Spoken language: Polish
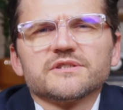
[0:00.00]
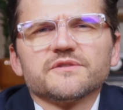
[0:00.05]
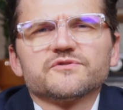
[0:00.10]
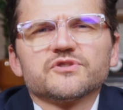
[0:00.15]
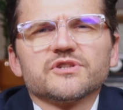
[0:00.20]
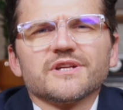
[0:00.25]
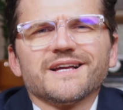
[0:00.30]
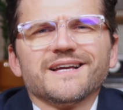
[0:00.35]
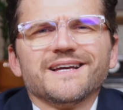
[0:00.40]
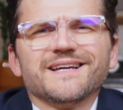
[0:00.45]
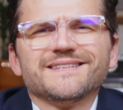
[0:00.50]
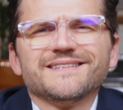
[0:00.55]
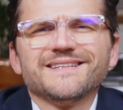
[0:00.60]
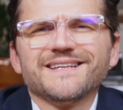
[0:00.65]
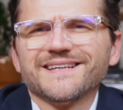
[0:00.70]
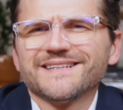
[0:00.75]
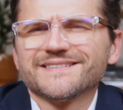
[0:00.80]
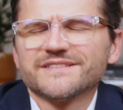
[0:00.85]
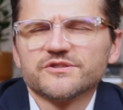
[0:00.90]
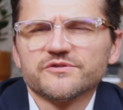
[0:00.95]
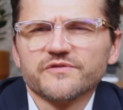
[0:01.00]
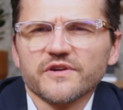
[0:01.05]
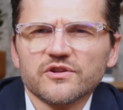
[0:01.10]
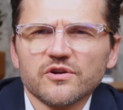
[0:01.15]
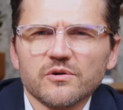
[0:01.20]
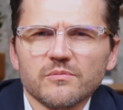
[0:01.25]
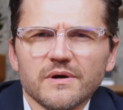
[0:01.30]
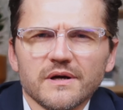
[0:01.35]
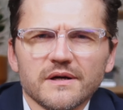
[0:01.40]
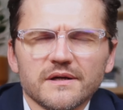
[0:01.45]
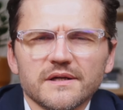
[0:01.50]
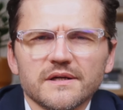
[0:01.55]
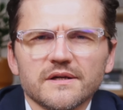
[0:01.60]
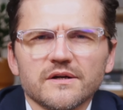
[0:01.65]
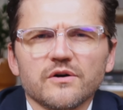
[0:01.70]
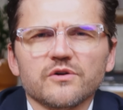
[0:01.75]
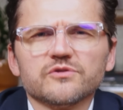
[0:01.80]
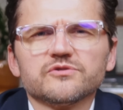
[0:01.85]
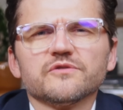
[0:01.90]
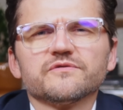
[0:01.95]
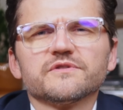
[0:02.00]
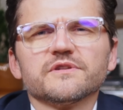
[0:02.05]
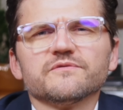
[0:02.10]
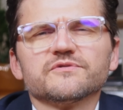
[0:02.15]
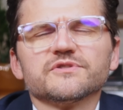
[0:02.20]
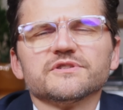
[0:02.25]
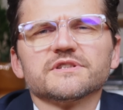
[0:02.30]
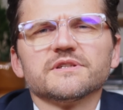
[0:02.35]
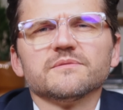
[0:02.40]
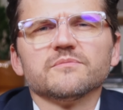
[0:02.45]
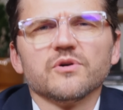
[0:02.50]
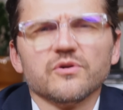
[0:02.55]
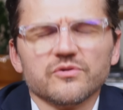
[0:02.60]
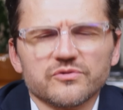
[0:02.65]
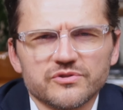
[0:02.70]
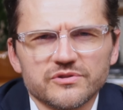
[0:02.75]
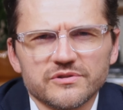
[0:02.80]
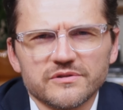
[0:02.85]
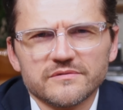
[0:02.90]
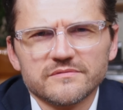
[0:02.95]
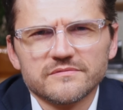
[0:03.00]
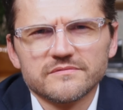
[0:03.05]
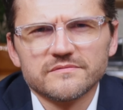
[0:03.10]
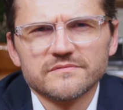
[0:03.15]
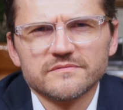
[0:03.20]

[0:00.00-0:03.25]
dziewczyna nie jest świadoma, o co w tym wszystkim chodzi.